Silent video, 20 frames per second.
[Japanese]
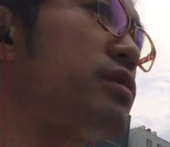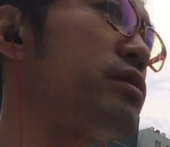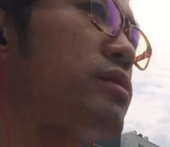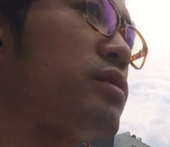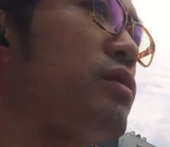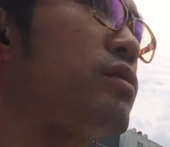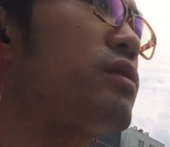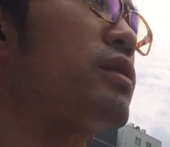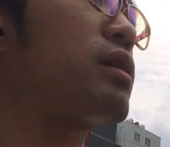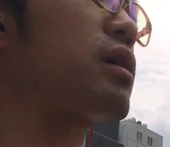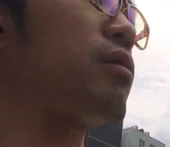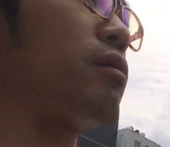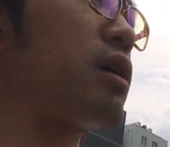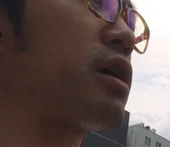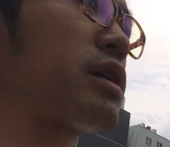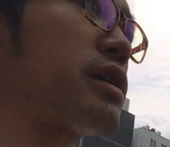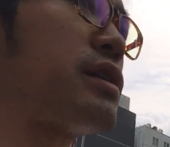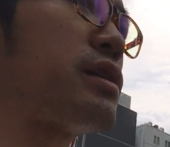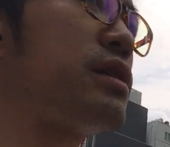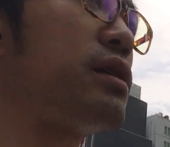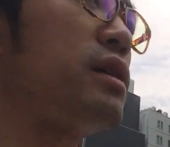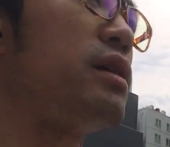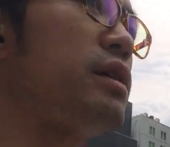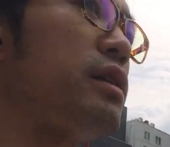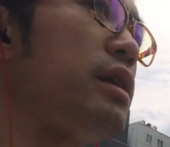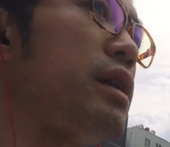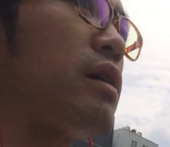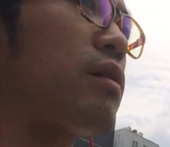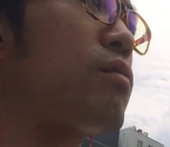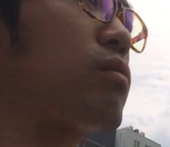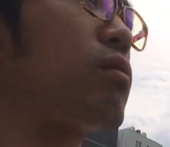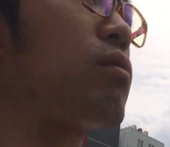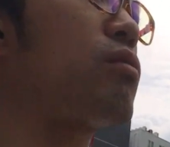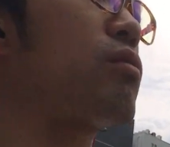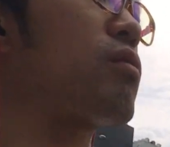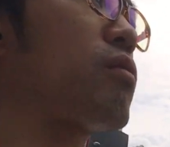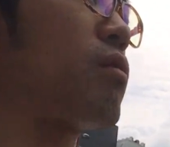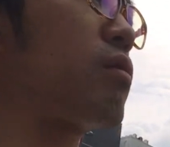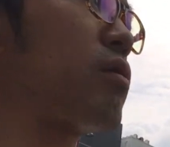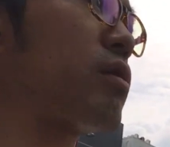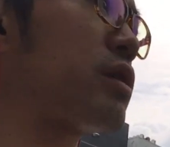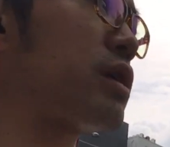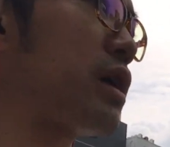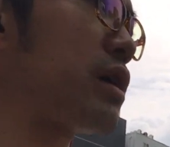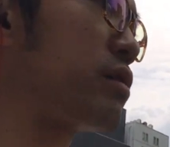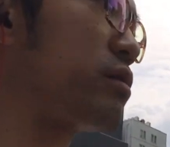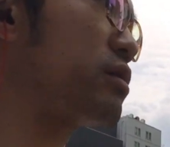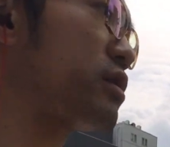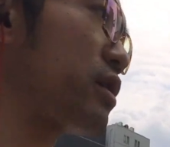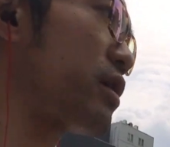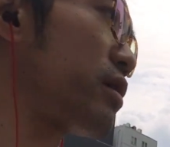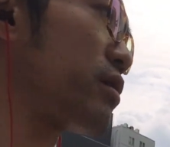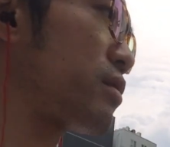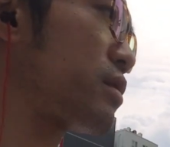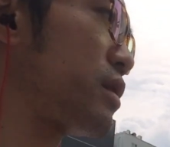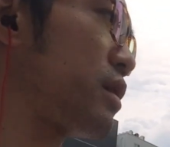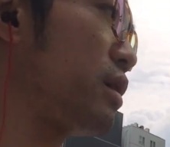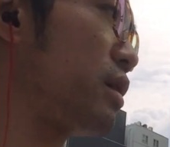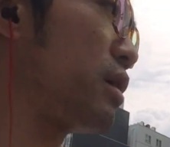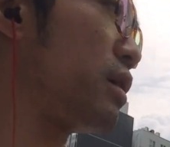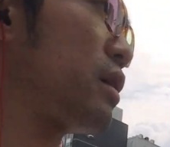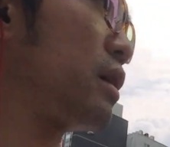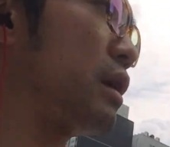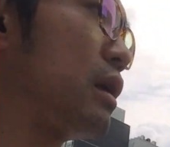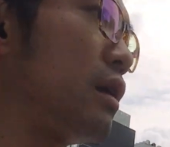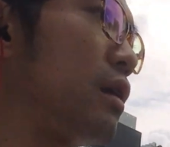するよりかは規制でこのやるんじゃなくて